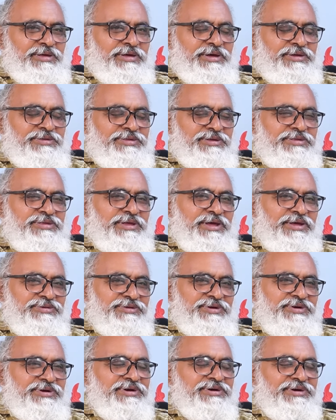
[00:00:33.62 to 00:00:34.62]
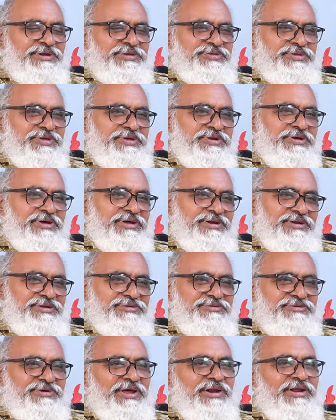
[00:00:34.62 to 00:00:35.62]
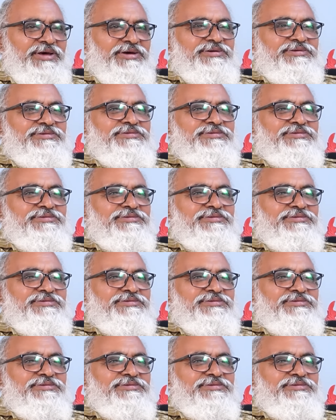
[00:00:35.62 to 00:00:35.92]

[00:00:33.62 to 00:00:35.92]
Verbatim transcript: అయితే దాసరి కంటే సీనియర్ ఈయన చాలా